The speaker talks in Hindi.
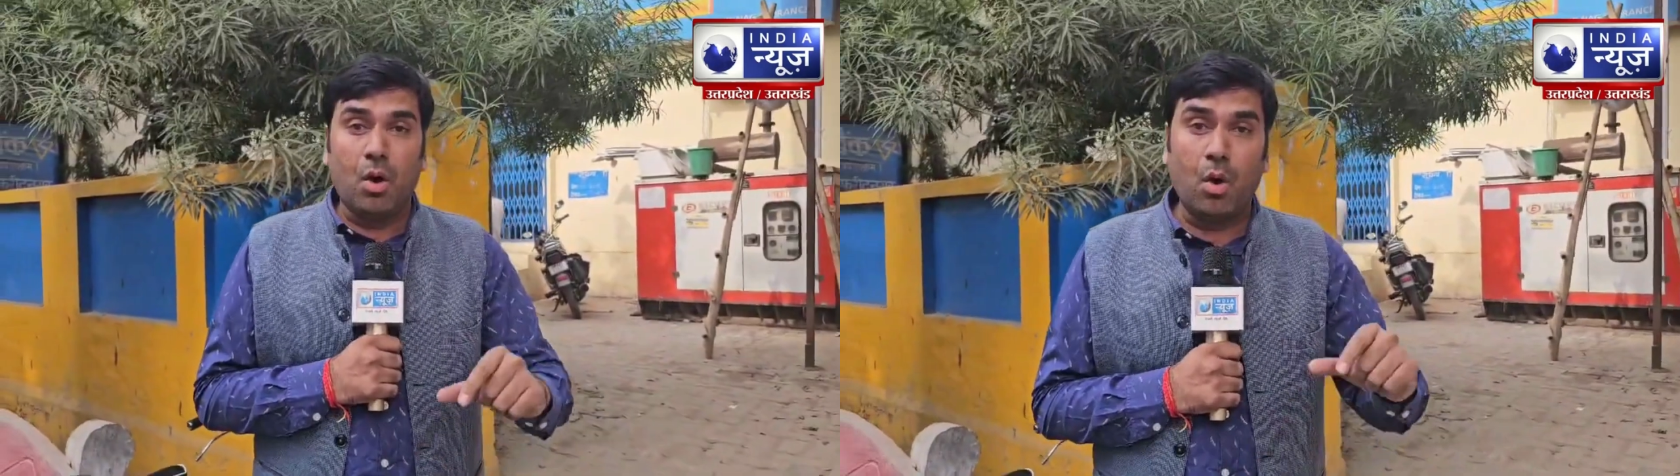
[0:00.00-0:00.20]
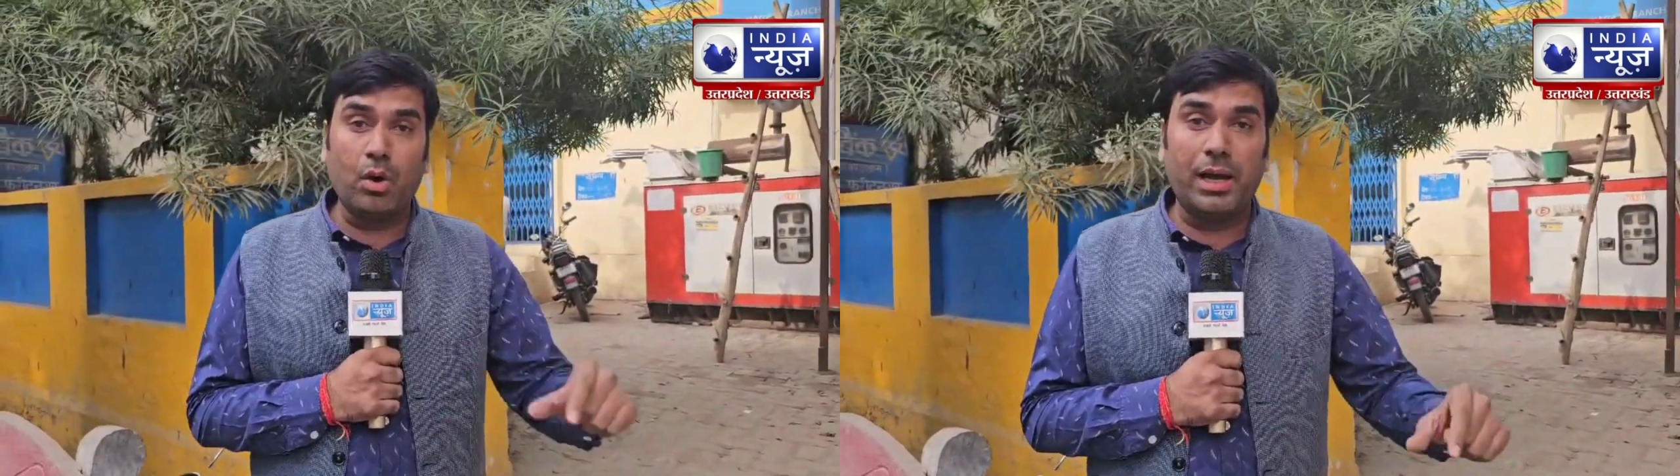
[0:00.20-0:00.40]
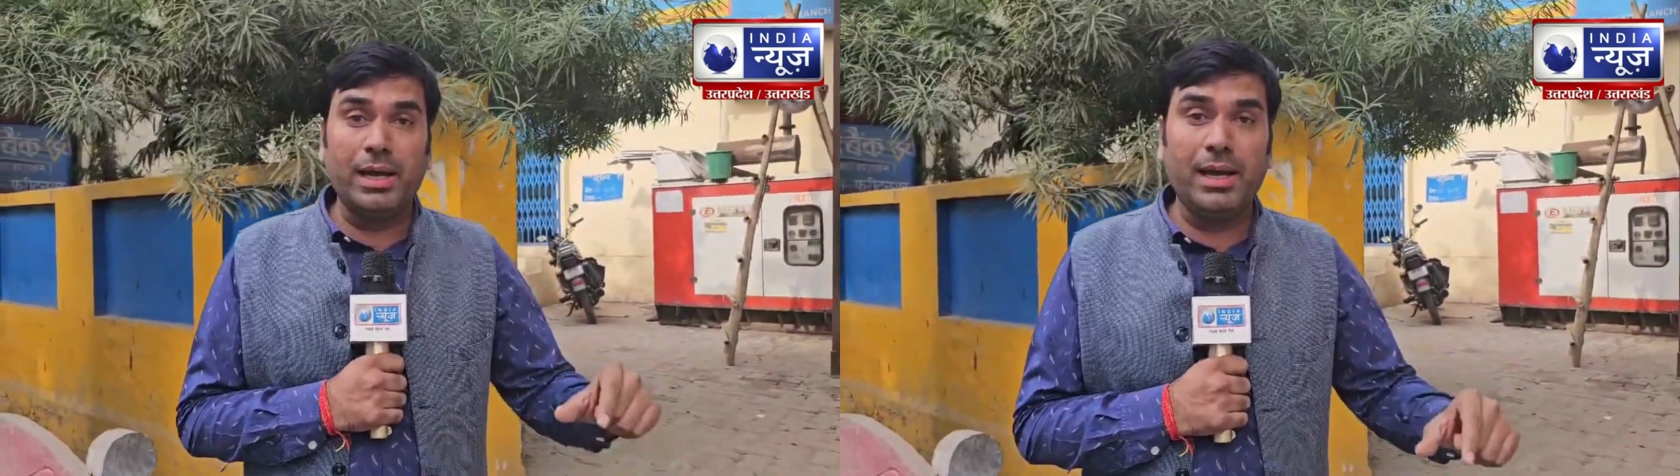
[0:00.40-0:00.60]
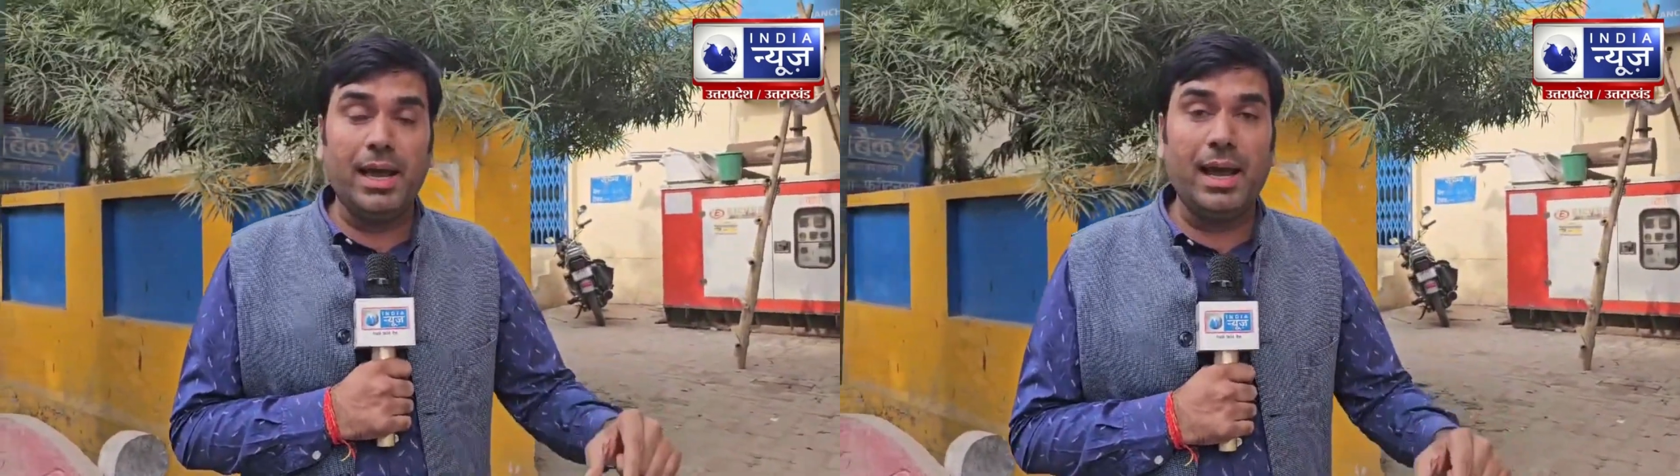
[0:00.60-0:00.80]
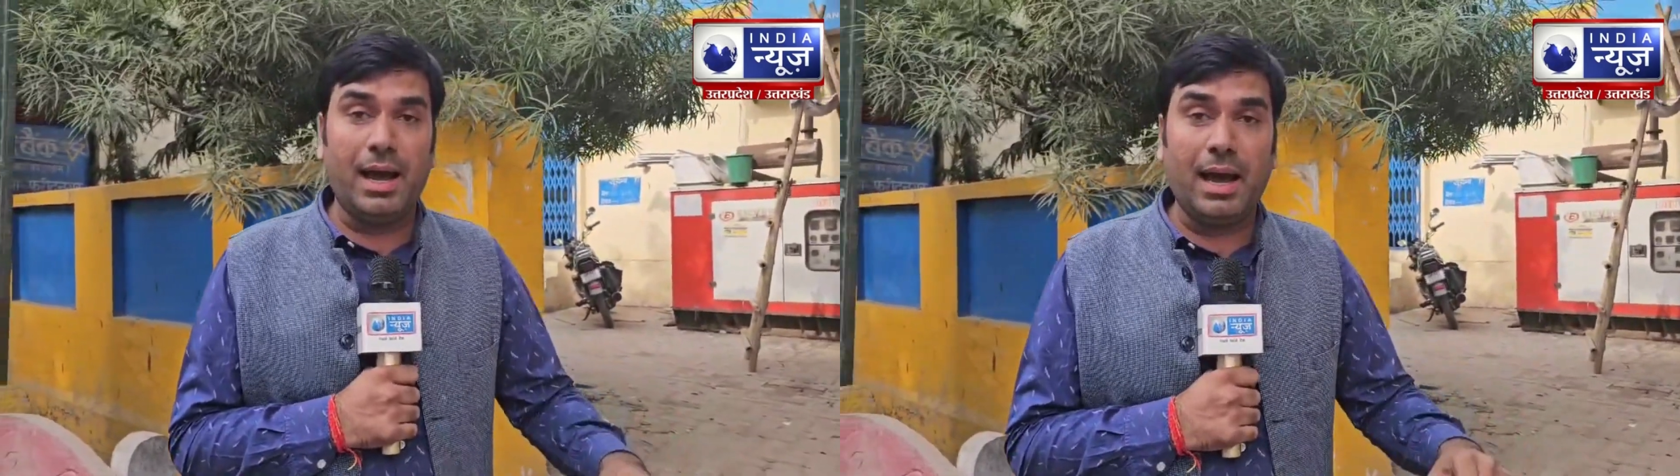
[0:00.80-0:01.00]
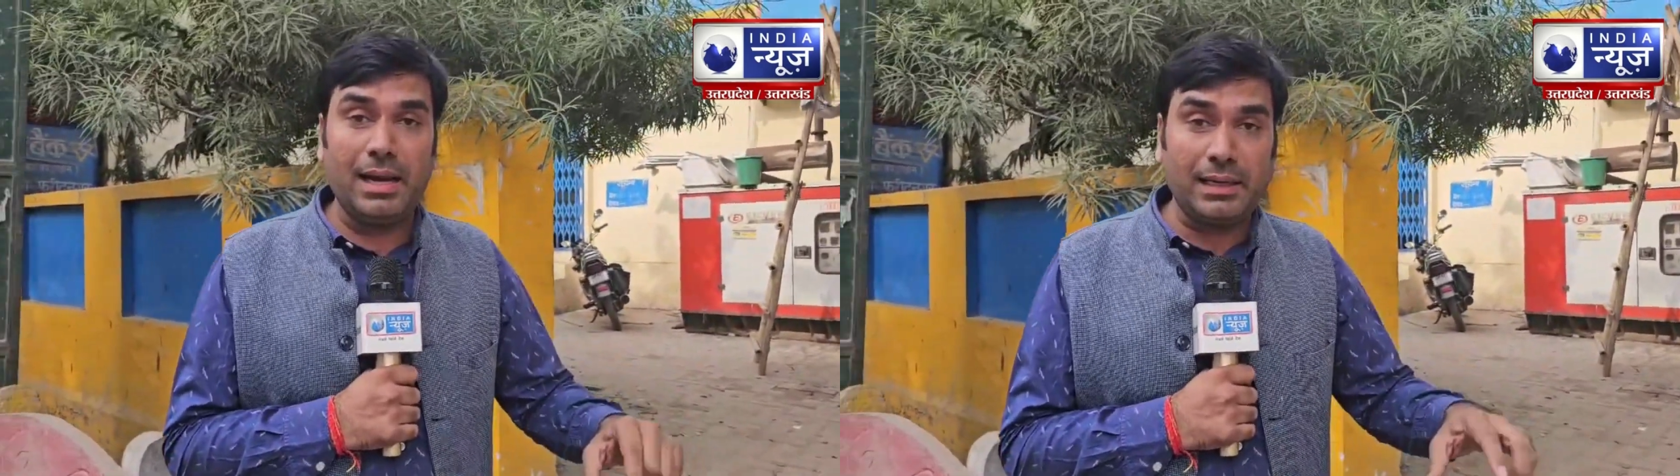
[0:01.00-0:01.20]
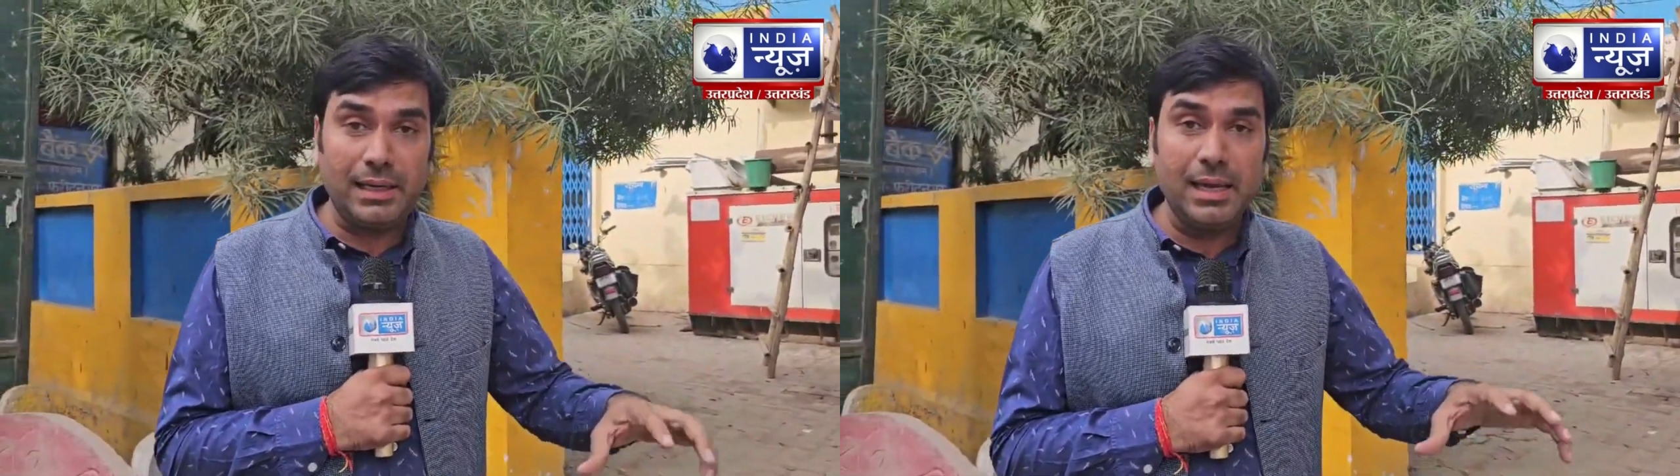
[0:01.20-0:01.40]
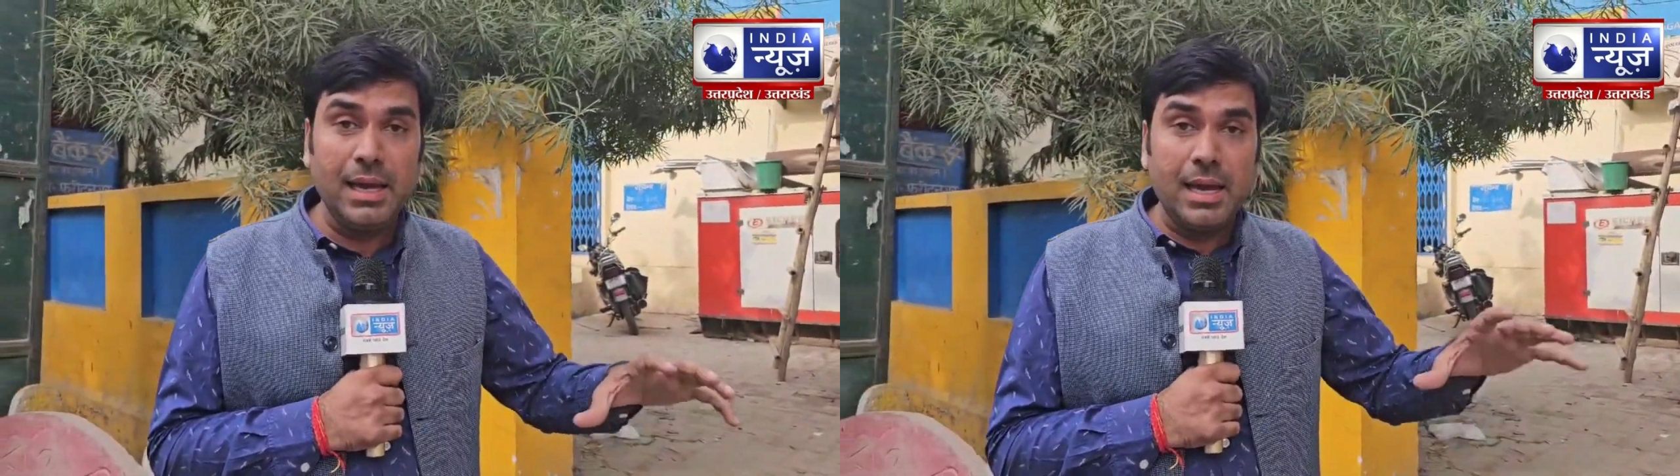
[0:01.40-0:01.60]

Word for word: हो रहे हैं हालांकि